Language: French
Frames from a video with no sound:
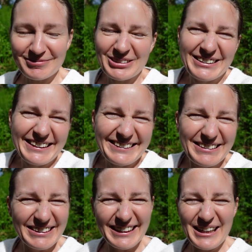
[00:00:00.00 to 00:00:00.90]
Donc,
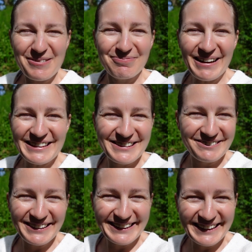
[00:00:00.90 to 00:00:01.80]
très belle
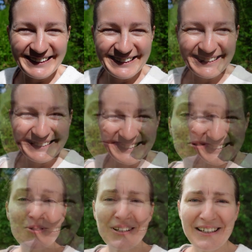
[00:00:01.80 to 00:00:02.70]
journée
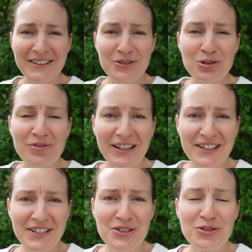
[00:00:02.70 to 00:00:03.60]
Pour ce qui est des jours
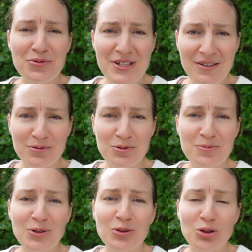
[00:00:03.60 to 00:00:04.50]
fériés, je vous avoue
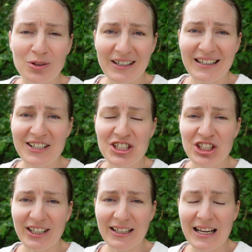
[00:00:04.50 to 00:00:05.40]
mon total
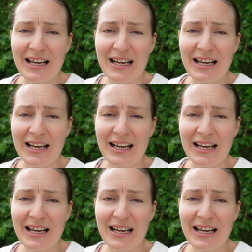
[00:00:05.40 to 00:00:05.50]
échec.